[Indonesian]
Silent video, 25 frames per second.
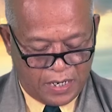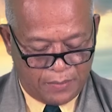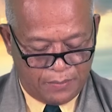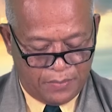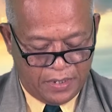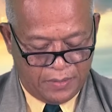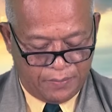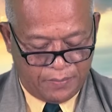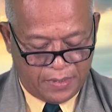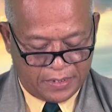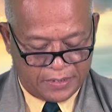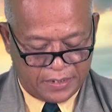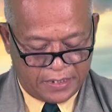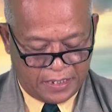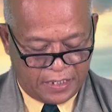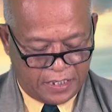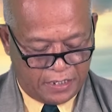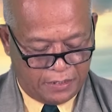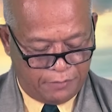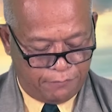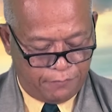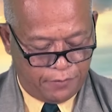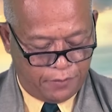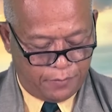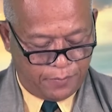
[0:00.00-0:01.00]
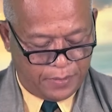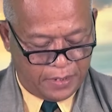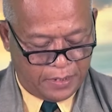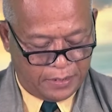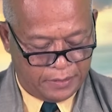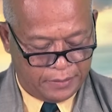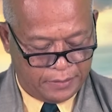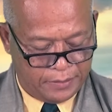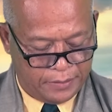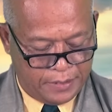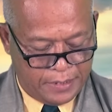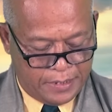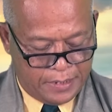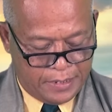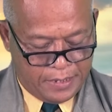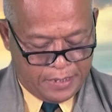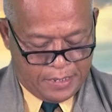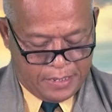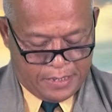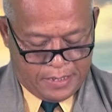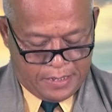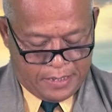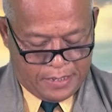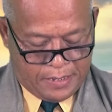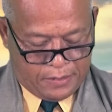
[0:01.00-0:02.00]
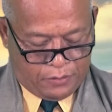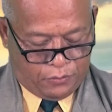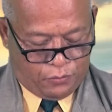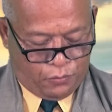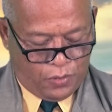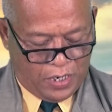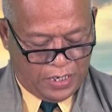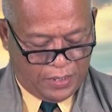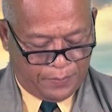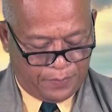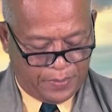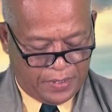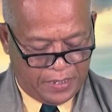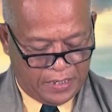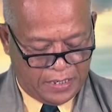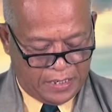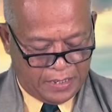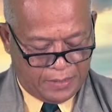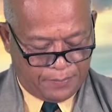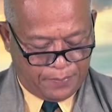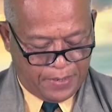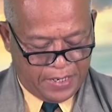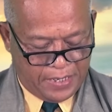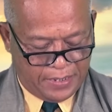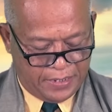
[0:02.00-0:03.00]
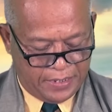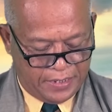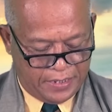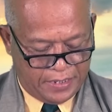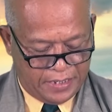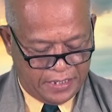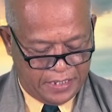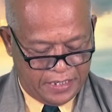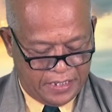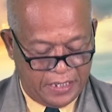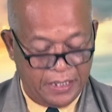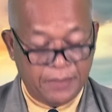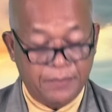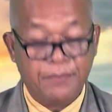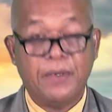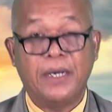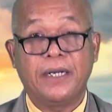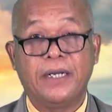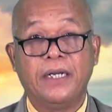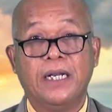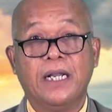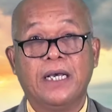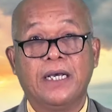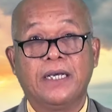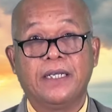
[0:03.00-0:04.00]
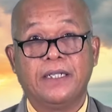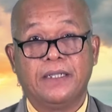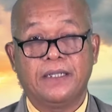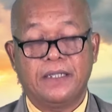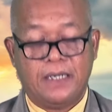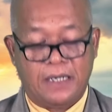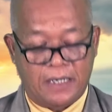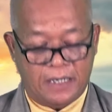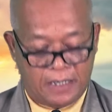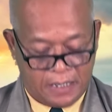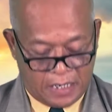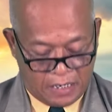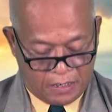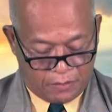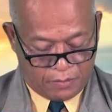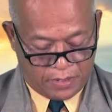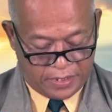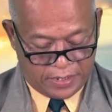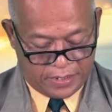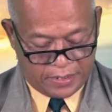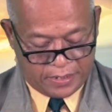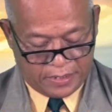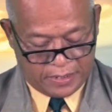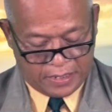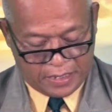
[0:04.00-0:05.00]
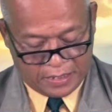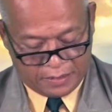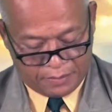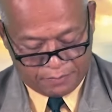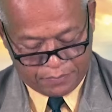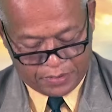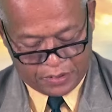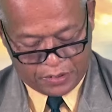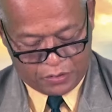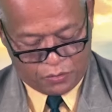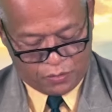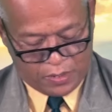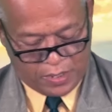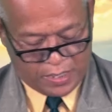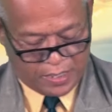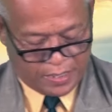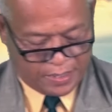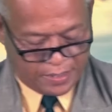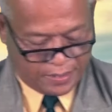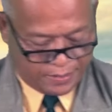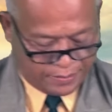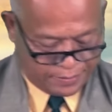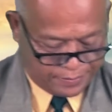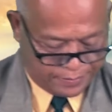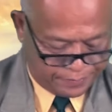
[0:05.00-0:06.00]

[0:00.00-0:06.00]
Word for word: kami bacakan firman Tuhan pada pagi ini, marilah kita awali dengan berdoa.